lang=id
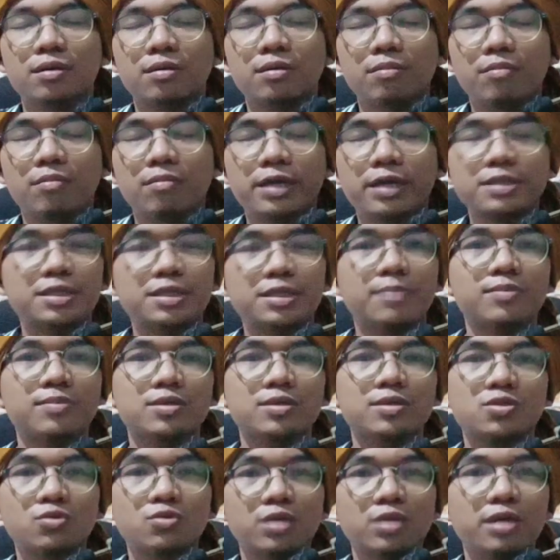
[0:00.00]
macam
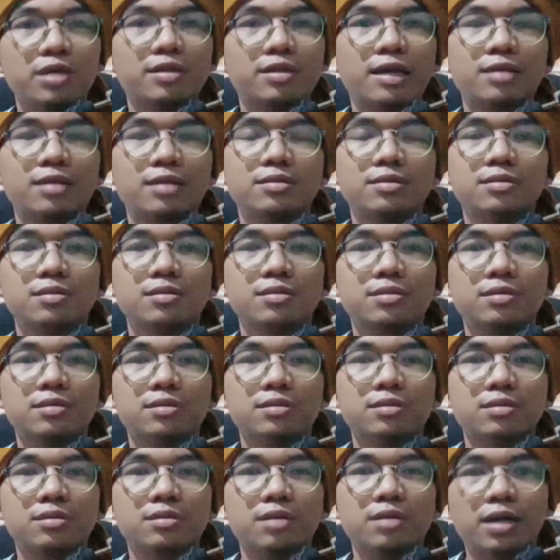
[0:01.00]
kesulitan
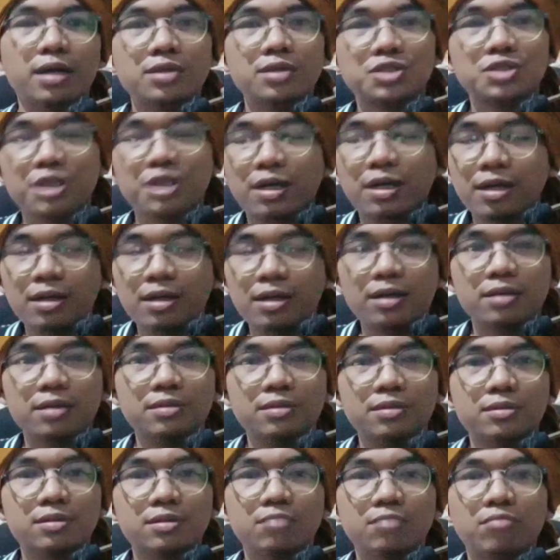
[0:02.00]
dengan cara
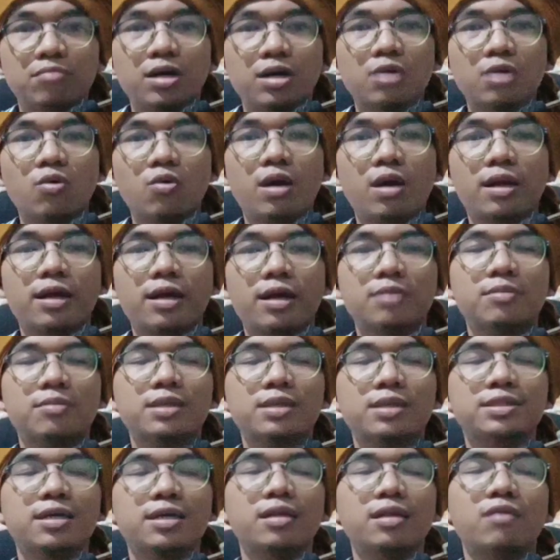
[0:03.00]
mengeluarkan
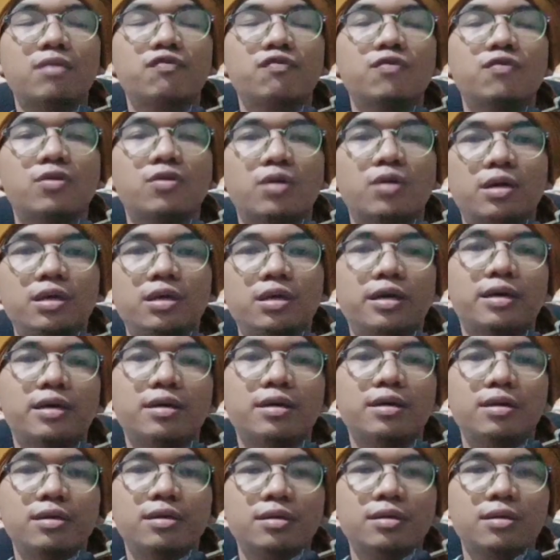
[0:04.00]
masalah
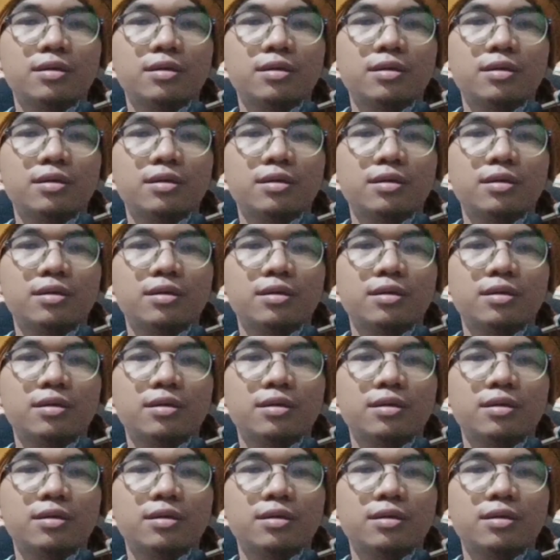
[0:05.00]
furu'iyah